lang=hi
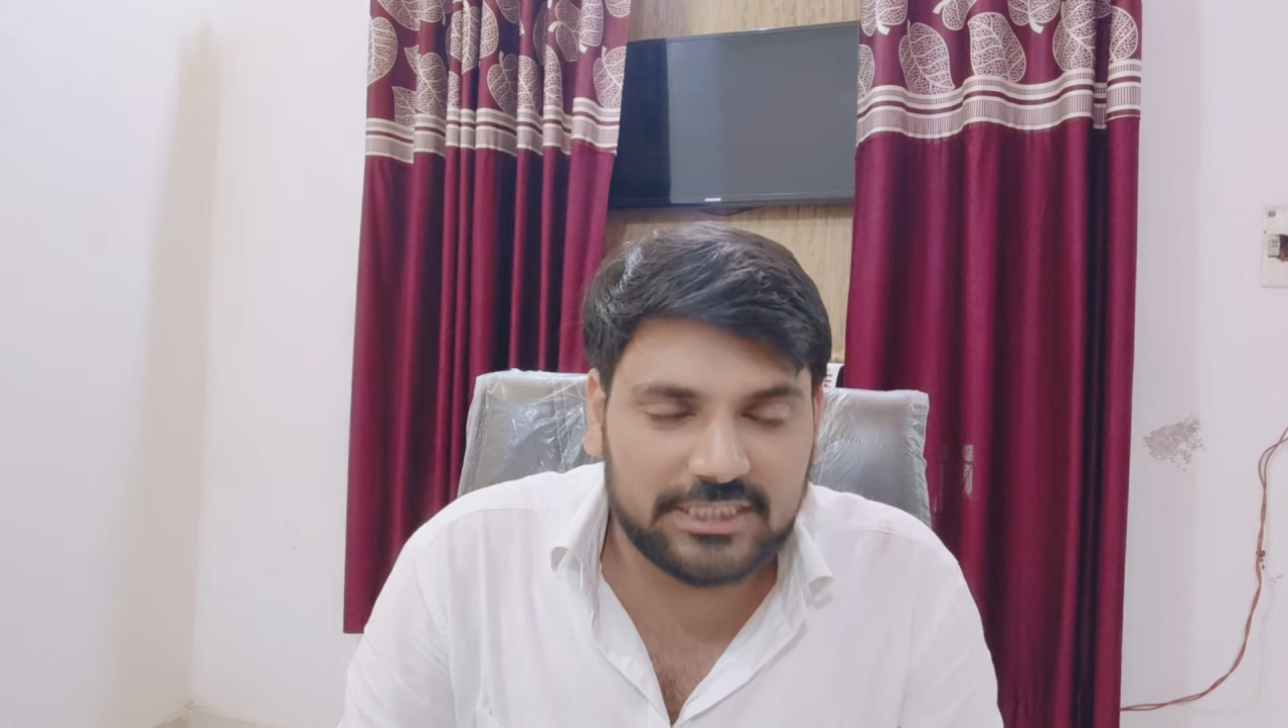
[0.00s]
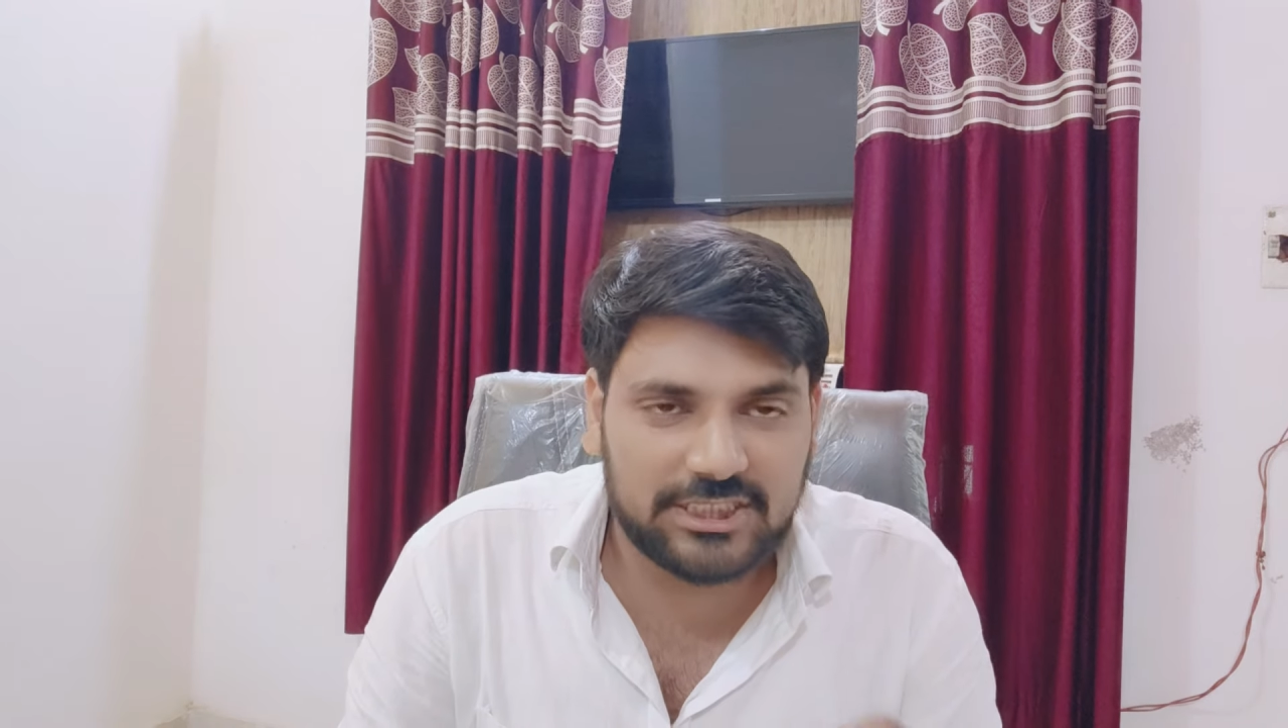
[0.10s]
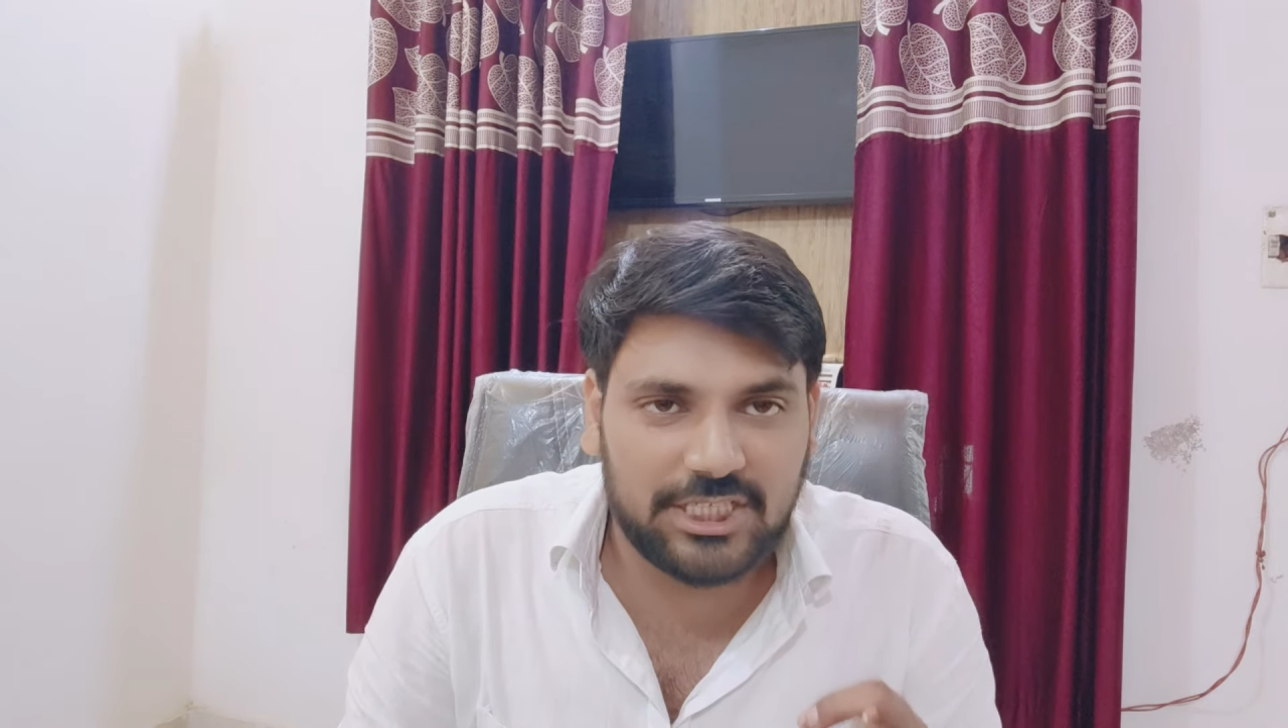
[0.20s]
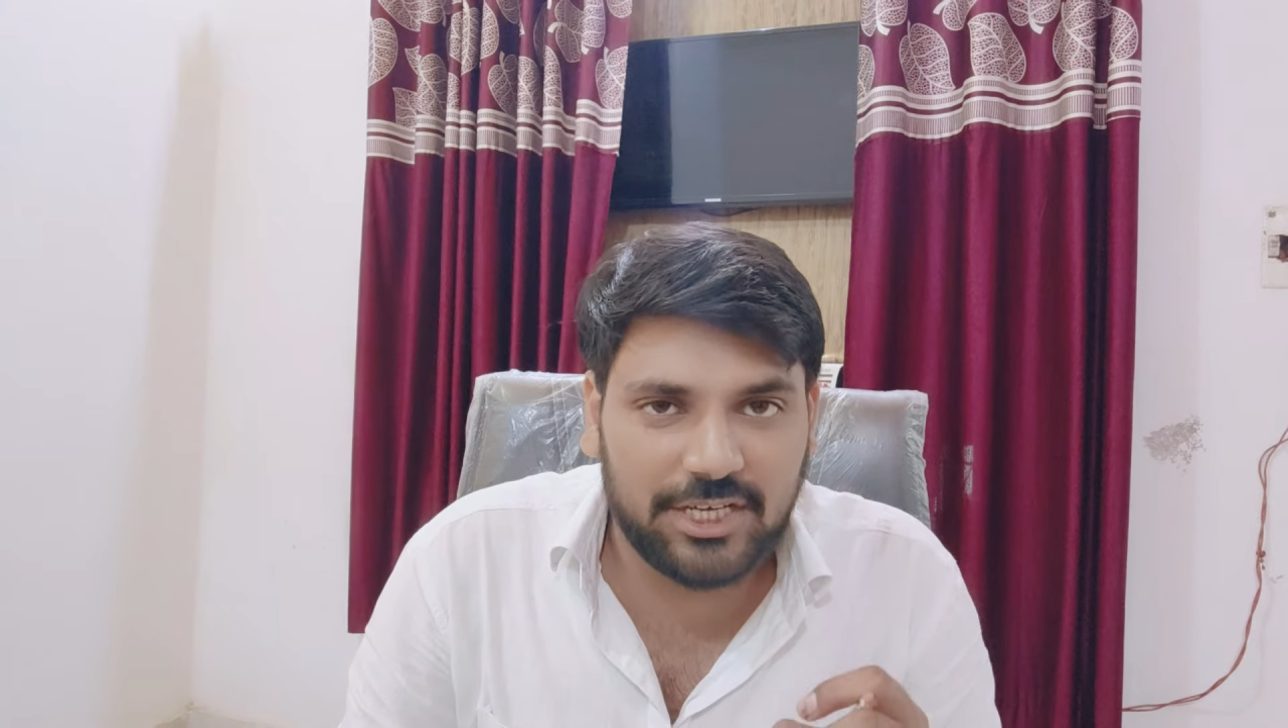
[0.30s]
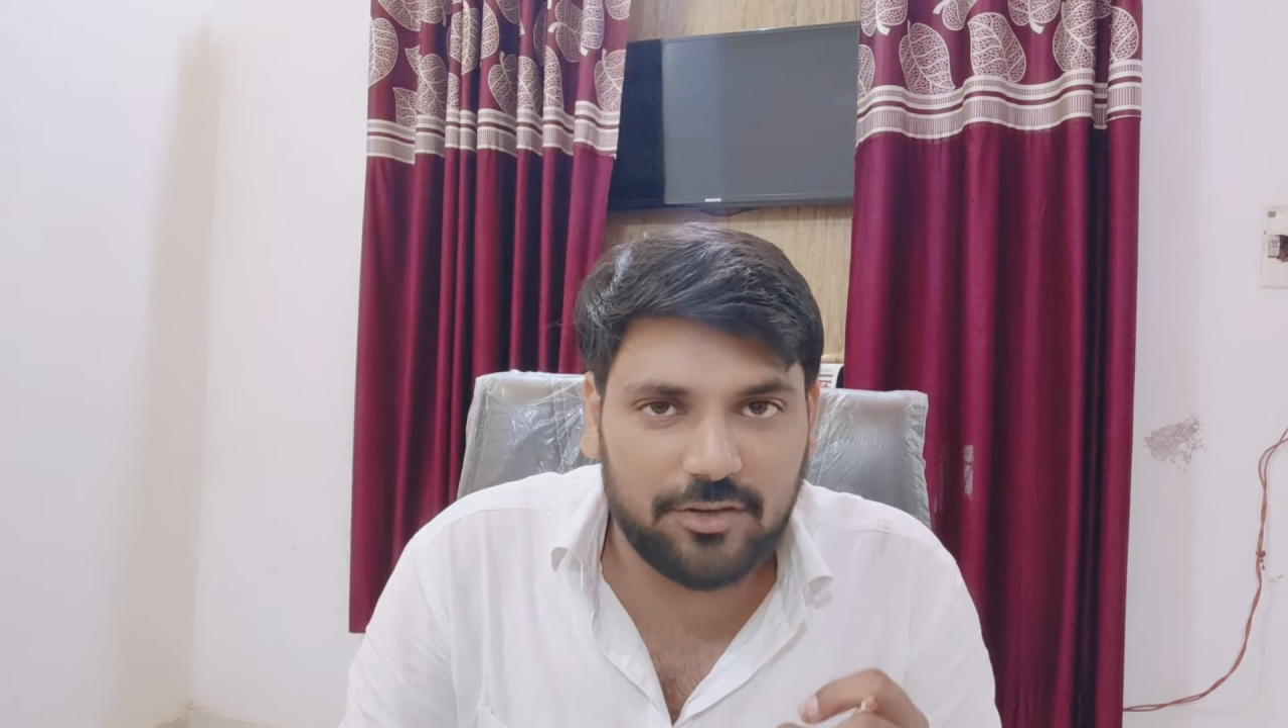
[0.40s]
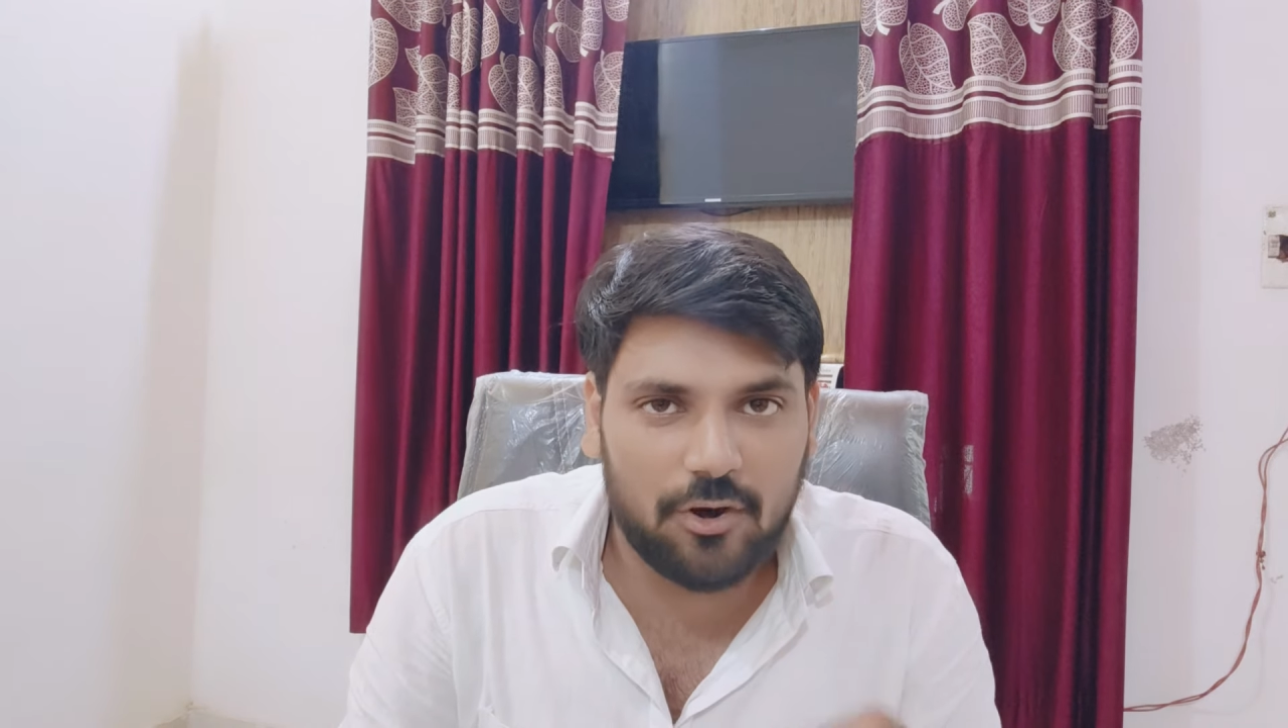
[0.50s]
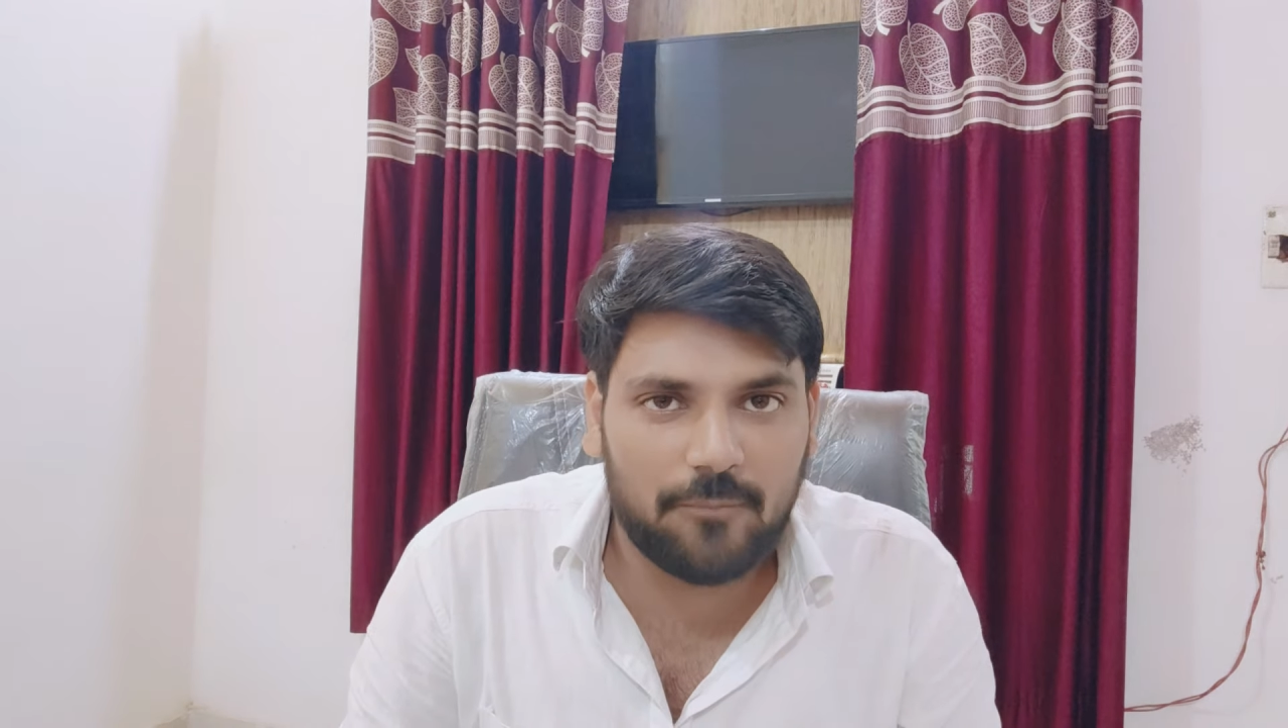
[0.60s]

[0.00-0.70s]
रजिस्ट्री